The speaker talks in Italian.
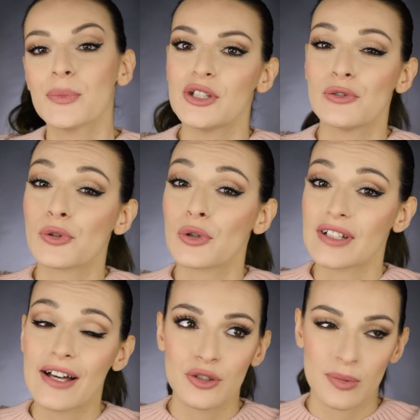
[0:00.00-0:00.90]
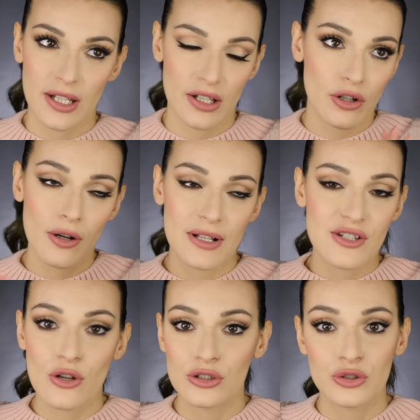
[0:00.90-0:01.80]
Non mi dilungo tanto perché come al
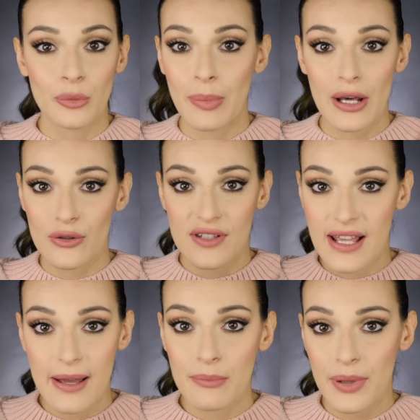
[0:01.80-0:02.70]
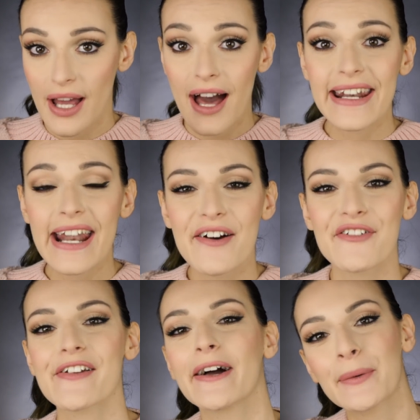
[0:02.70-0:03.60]
solito parlo sempre a
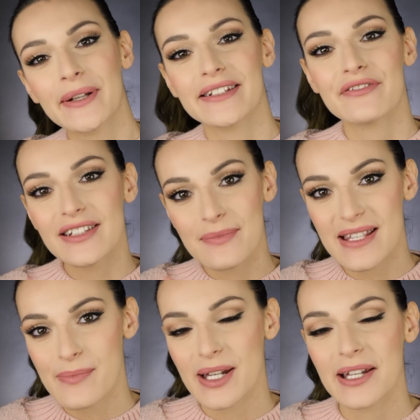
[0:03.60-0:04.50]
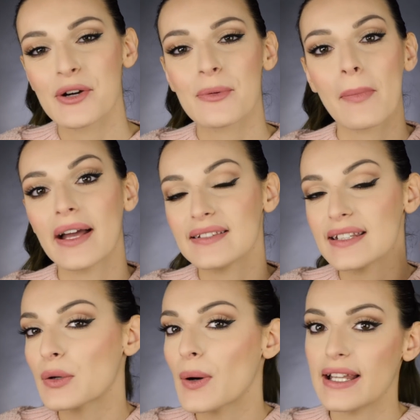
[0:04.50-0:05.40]
raffica, quindi fatemi sapere nei
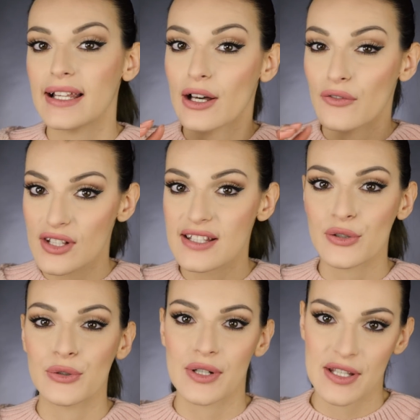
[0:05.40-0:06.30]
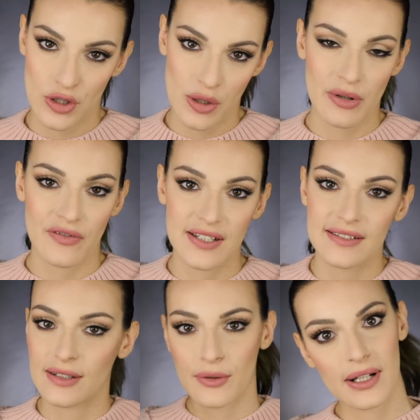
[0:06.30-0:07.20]
commenti qual è la vostra colorazione
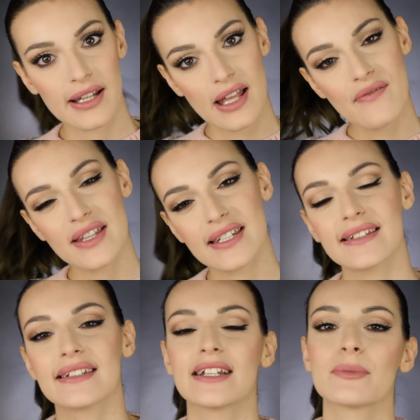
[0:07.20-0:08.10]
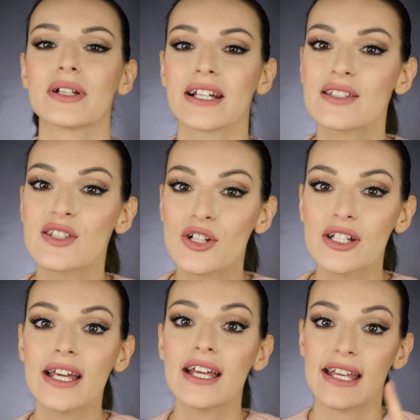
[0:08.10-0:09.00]
preferita tra quelle che vedrete
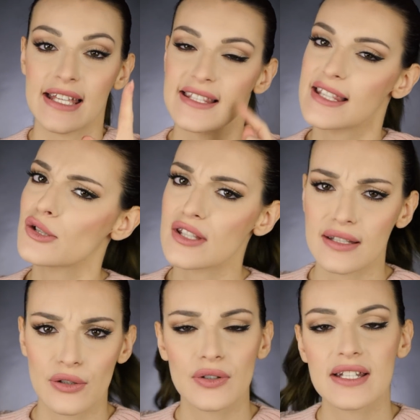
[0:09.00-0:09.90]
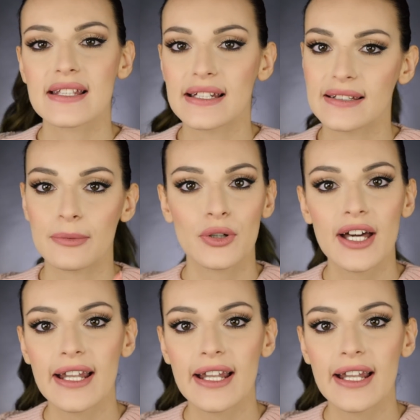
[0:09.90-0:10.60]
nell'applicazione e se non siete ancora iscritti al mio